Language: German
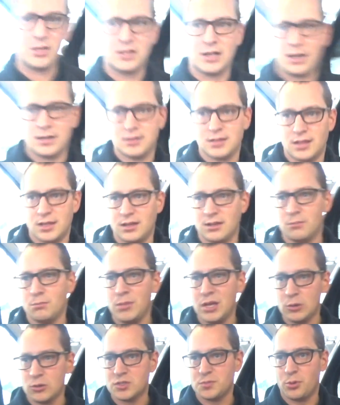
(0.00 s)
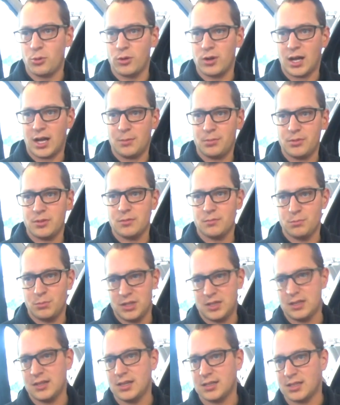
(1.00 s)
ich dann den Minuspol ab,
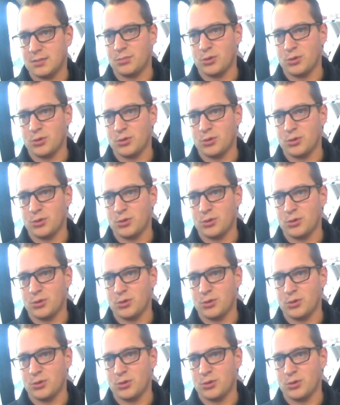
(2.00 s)
bitte nicht den